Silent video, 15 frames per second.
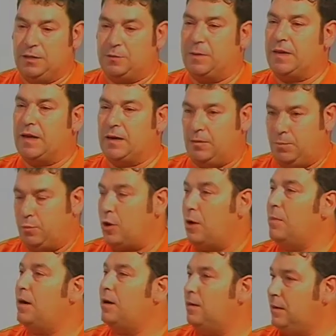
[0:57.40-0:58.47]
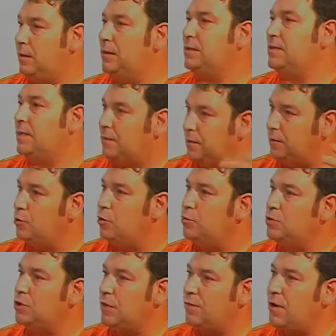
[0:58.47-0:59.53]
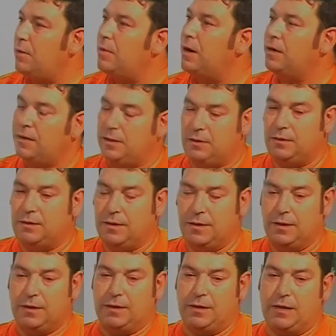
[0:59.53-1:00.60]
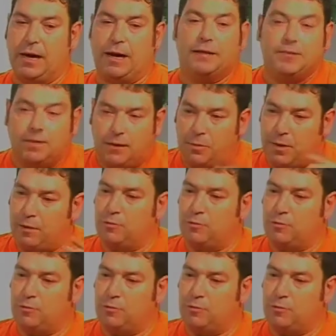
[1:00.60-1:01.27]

es verdad que el programa está teniendo mucha fama y, la gente te para